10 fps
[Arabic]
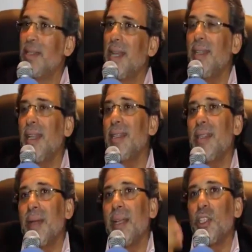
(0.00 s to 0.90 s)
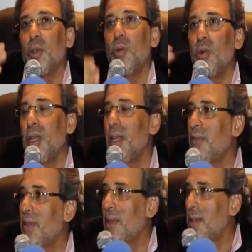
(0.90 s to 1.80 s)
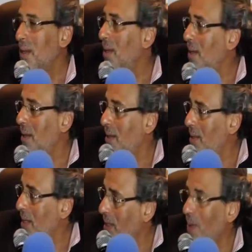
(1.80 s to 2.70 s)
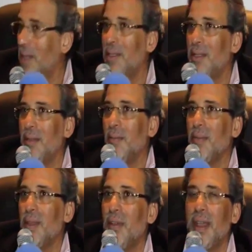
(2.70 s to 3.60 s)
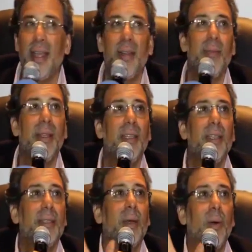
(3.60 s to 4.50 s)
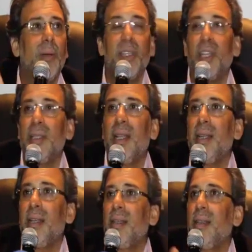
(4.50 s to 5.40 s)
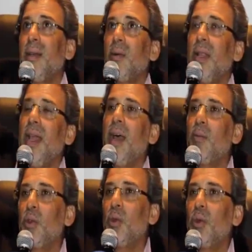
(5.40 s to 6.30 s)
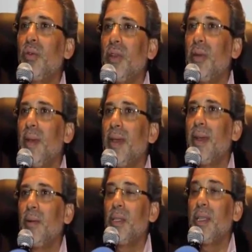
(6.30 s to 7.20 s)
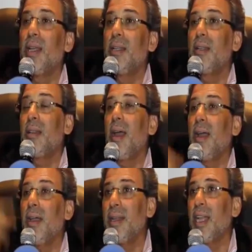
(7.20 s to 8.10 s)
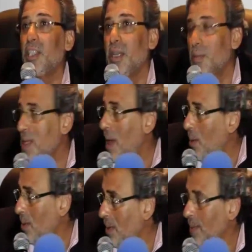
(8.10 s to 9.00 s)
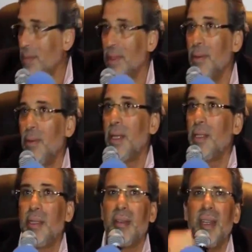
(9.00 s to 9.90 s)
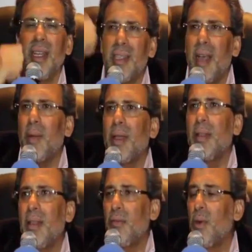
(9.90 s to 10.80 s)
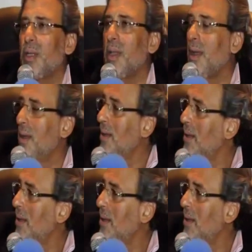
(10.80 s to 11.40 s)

ساعتها لسه ما كانش امور الجرافيك آه، زي دلوقتي فكان لما تيجي تصور مشهد تاريخي كده وتلاقي عمود نور في الباك جراوند كان يطلع عنا عشان نمسحه كانت تقنيه صعبه جدا في وقتها